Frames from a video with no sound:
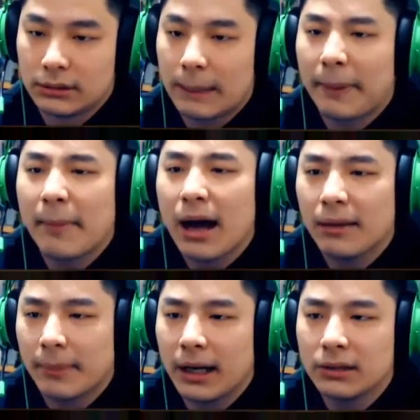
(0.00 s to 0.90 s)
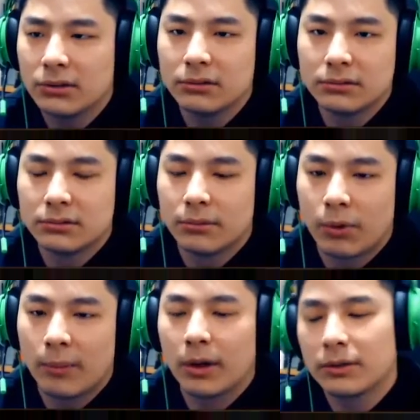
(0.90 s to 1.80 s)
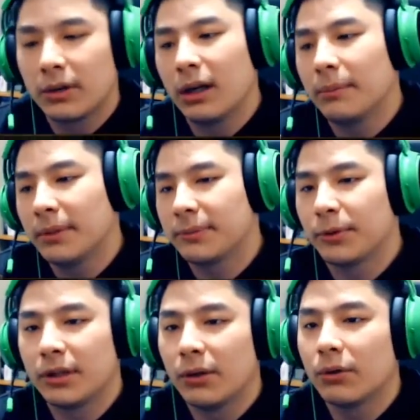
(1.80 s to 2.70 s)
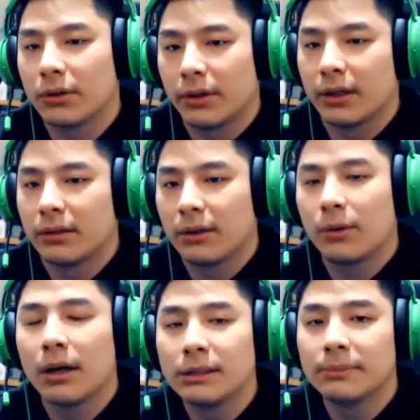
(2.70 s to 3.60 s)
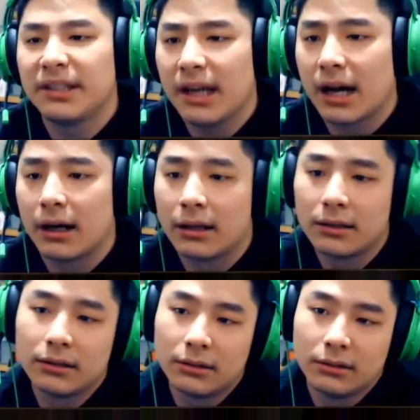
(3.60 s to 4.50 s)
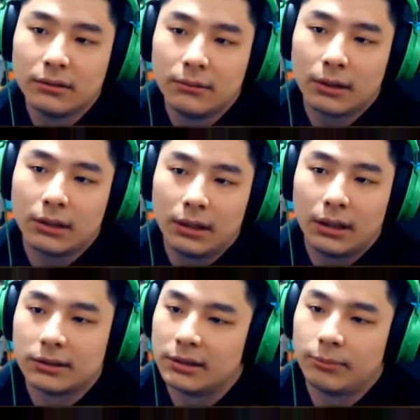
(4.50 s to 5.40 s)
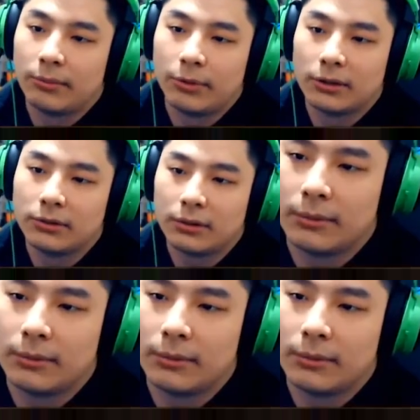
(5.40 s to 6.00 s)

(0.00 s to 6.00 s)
capek banget badan tuh pulang-pulang tuh udah lemes semuanya tidur gitu ya kan gua nge siang kan Oh gila sih pulang-pulang tuh